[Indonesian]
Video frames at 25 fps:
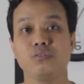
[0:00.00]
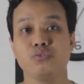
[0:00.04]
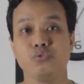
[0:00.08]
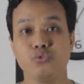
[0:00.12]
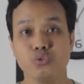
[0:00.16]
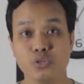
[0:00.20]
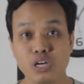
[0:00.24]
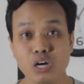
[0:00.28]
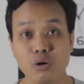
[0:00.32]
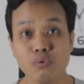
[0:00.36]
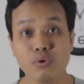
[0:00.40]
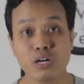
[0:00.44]

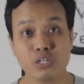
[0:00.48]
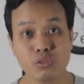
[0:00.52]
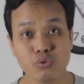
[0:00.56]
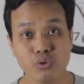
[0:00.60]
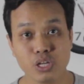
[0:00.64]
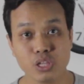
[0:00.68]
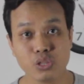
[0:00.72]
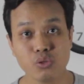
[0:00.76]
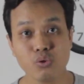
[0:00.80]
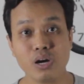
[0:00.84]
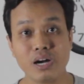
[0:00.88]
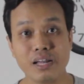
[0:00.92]
Juga
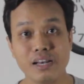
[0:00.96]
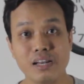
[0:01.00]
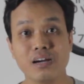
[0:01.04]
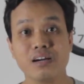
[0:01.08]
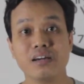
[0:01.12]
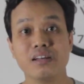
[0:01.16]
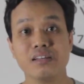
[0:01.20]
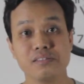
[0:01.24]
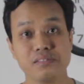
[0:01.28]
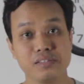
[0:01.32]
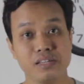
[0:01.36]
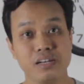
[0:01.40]
waktu itu
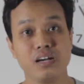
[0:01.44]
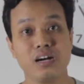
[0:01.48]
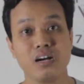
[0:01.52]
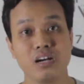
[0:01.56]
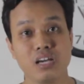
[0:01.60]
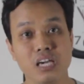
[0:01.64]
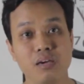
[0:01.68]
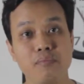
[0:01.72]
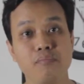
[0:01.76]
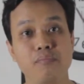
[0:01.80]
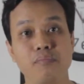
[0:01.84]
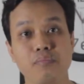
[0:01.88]
ada Christine
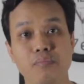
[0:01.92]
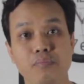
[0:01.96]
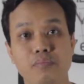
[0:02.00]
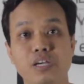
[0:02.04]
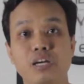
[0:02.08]
Hakim